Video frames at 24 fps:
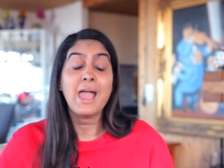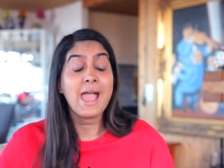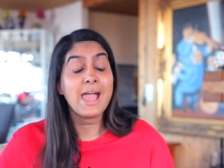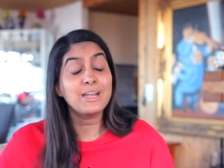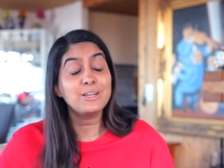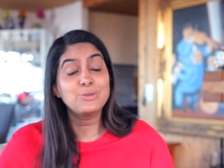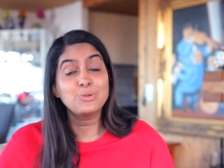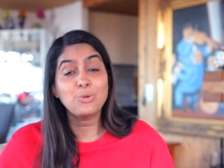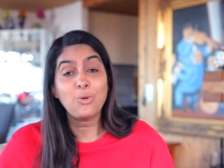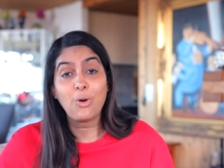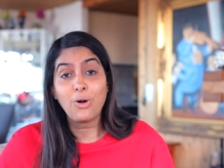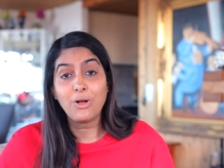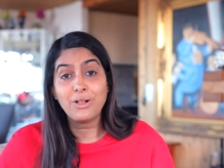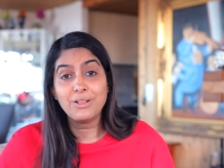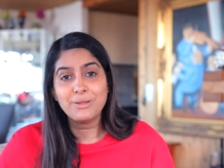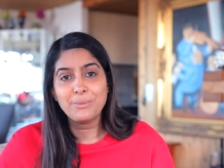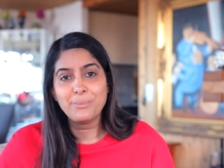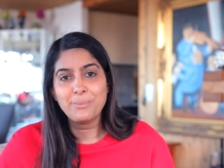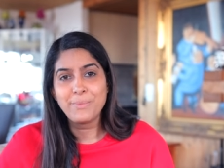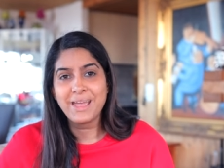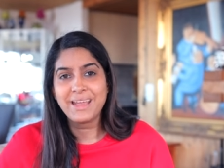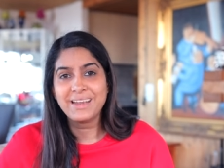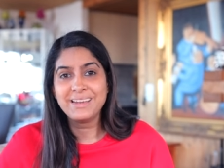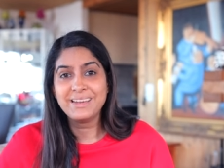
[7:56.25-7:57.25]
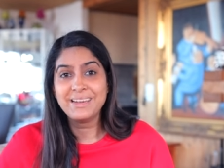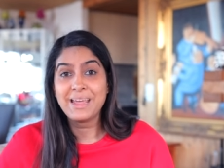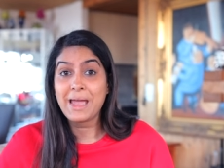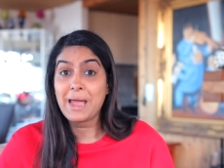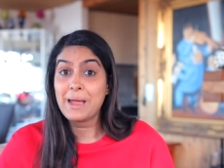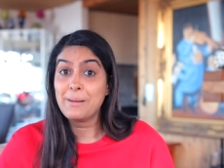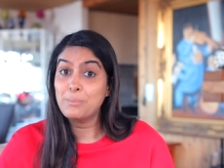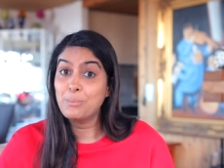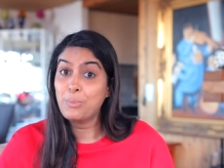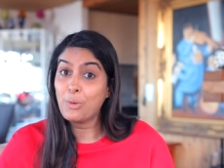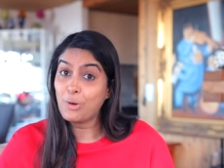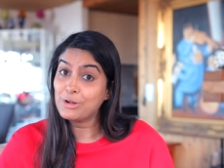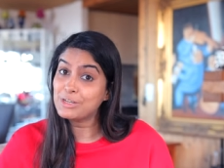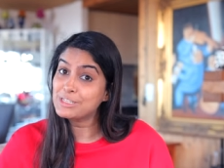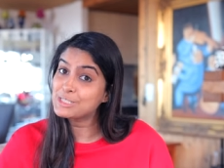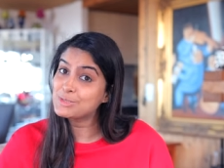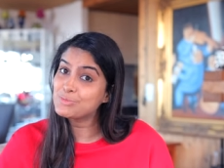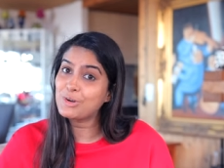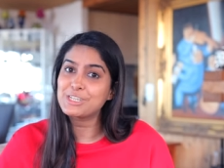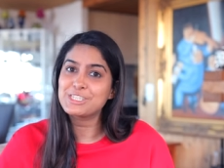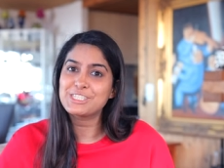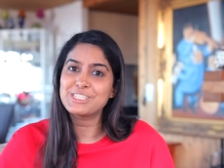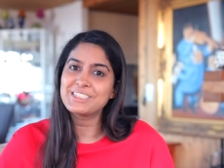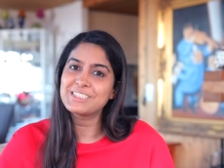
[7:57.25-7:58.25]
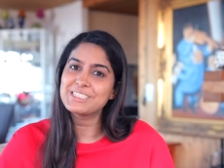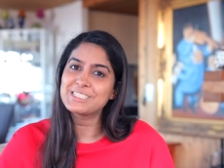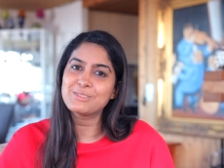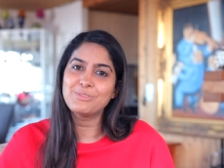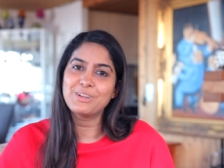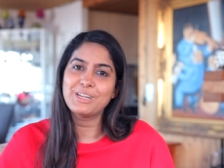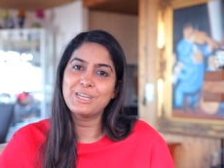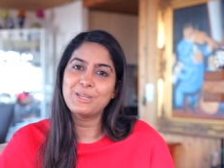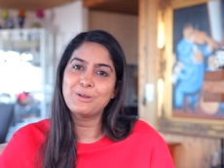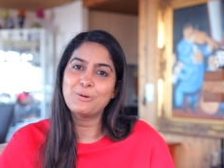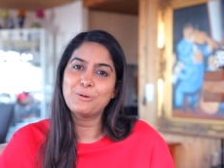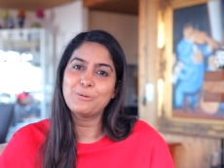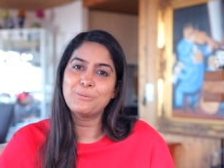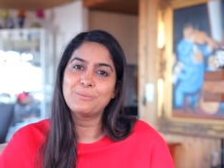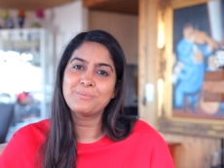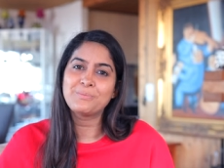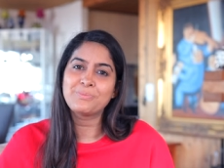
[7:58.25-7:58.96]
एंड टू ऑल द मैन एंड बॉयज वॉचिंग दिस वीडियो